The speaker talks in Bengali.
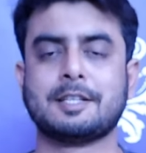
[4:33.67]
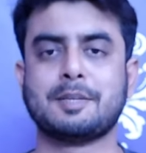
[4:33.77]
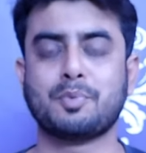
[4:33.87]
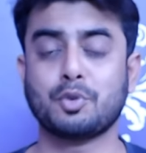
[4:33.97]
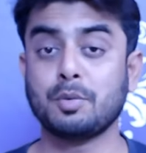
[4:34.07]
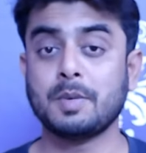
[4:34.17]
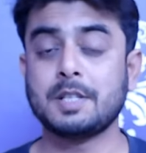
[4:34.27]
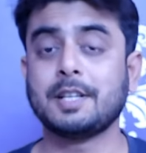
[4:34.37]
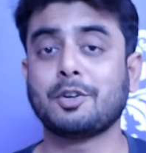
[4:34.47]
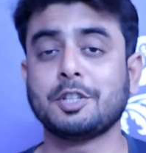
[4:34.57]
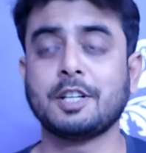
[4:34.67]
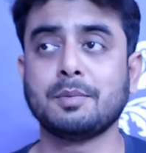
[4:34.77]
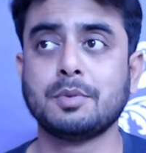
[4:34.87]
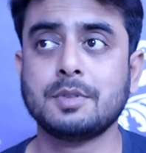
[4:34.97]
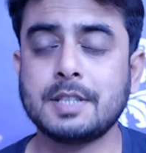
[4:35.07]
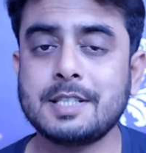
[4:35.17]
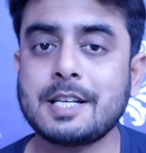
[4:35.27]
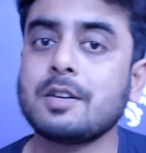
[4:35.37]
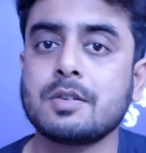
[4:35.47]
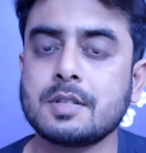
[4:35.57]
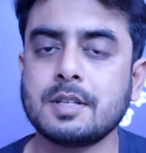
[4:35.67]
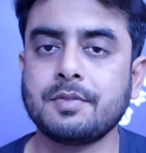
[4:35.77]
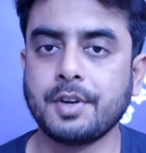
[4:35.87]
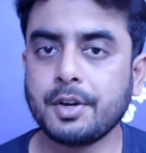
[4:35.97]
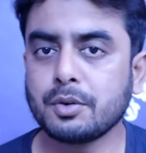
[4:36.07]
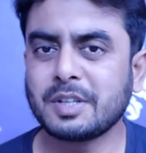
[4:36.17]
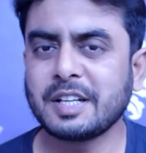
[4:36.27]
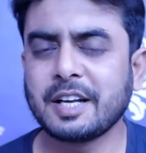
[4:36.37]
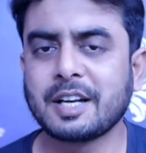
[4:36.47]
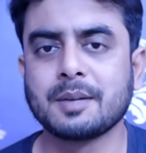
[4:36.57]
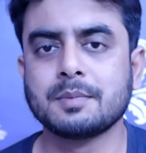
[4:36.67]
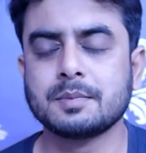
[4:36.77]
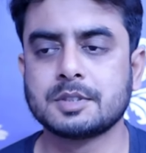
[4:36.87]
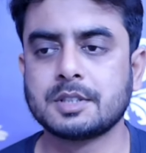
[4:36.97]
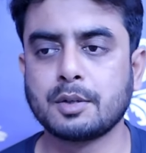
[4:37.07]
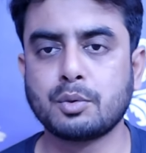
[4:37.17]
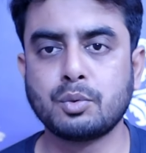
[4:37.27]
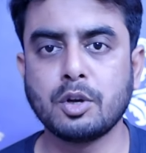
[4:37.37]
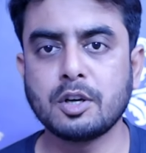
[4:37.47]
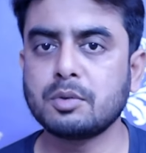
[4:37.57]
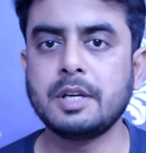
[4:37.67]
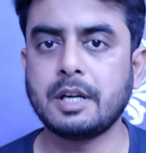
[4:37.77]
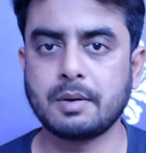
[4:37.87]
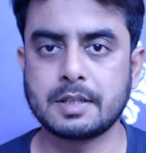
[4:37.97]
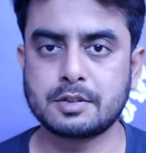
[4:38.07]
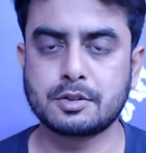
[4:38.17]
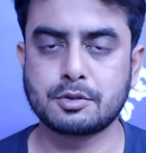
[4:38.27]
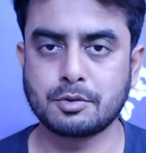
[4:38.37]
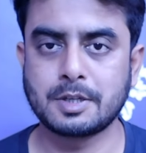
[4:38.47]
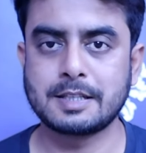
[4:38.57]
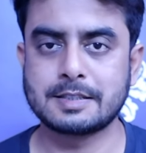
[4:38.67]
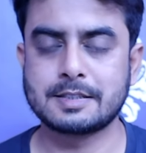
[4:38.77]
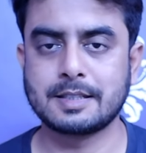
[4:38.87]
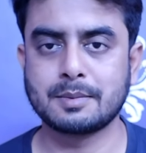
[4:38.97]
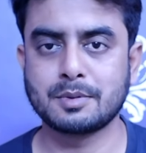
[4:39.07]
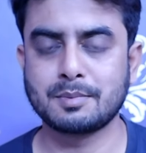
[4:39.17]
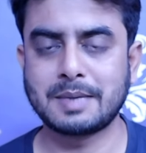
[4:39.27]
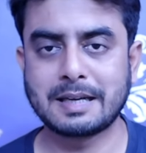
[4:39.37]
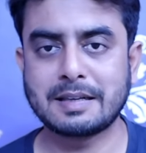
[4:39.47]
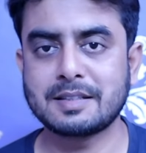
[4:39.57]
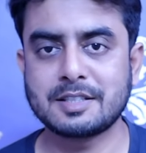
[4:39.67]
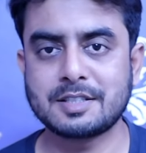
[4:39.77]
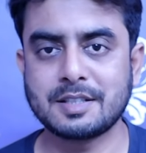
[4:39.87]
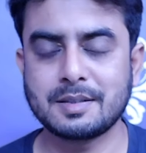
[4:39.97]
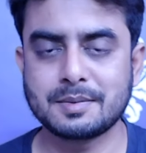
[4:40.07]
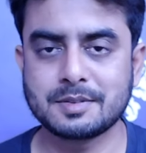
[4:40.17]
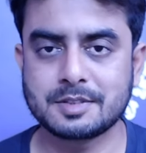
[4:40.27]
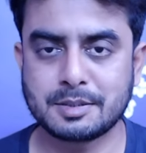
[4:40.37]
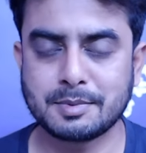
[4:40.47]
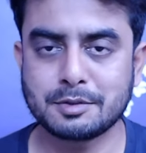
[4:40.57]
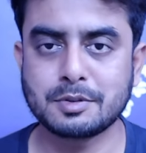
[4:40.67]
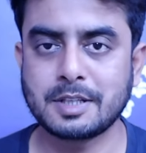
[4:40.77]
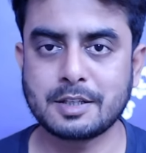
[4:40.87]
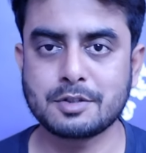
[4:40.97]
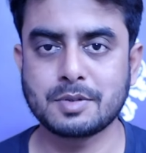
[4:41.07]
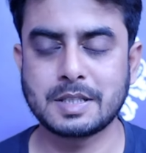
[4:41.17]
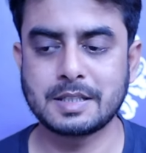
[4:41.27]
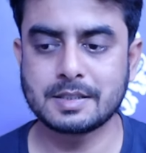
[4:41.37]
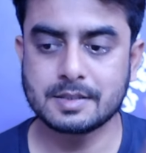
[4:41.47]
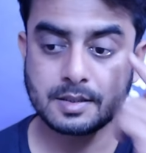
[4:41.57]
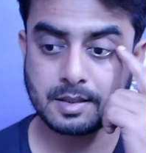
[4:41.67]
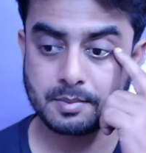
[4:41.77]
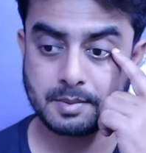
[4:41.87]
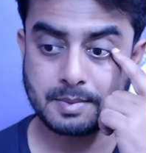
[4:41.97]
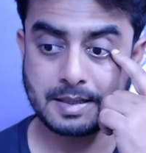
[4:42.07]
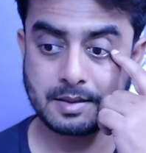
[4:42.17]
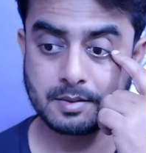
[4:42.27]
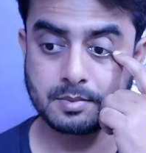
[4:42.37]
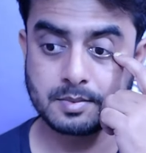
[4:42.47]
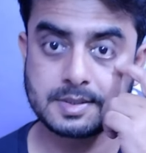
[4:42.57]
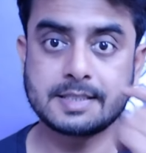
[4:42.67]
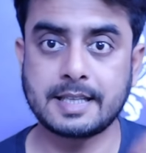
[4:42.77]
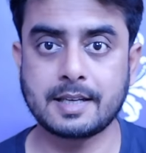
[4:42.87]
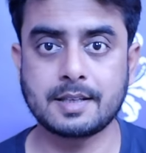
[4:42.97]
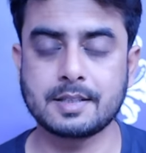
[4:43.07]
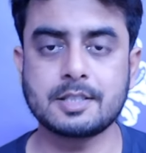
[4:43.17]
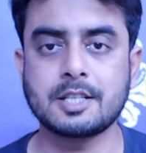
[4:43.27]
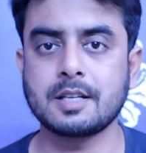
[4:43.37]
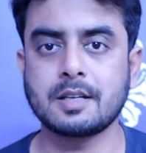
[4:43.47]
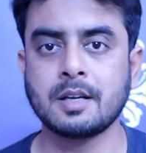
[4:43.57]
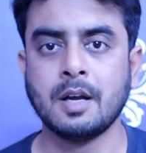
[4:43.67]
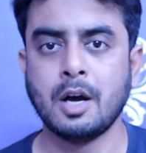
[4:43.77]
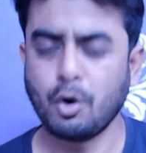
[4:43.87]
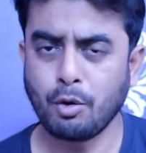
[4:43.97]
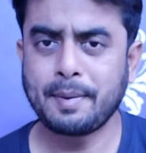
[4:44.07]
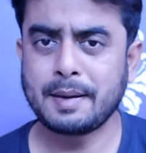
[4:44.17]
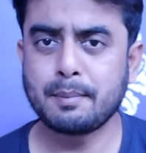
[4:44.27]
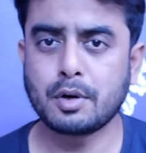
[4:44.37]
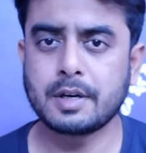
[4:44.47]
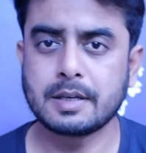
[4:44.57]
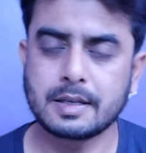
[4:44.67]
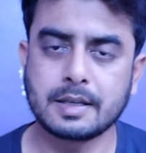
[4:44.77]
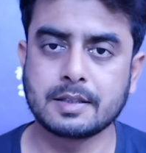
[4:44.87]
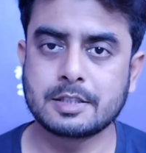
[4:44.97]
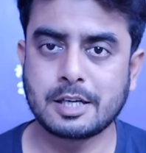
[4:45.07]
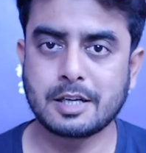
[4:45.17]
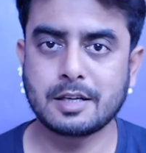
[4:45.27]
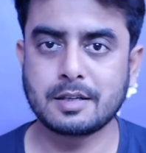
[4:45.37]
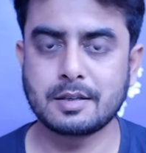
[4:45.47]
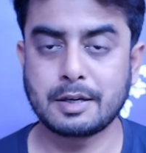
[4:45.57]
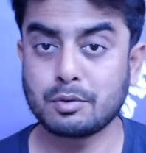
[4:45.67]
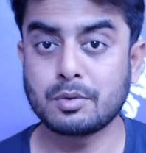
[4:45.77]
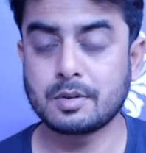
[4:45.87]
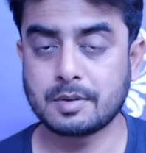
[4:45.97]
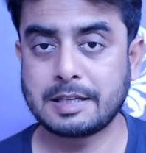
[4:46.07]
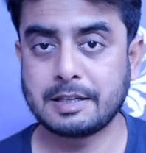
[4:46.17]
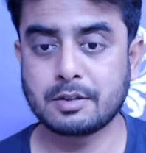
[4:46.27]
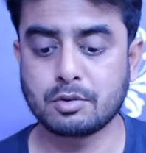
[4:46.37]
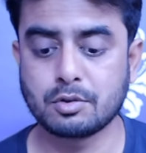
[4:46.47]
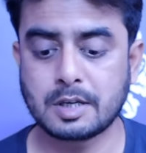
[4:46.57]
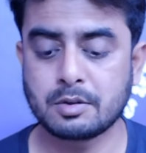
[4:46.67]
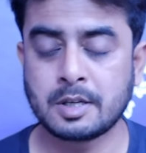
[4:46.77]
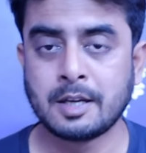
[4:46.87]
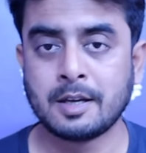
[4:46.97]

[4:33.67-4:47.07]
আচ্ছা প্রথমে যে কথাটা বলছি সেটা হচ্ছে যে ভিডিওতে দেখলাম যে গোলাগুলির আওয়াজ শোনা যাচ্ছে এবং বাংলাদেশের সীমান্ত থেকে শোনা যাচ্ছে তার মানে যে জায়গাটা সেটা ওপেন বর্ডার কি সেটা একটু ক্লিয়ার করো কারণ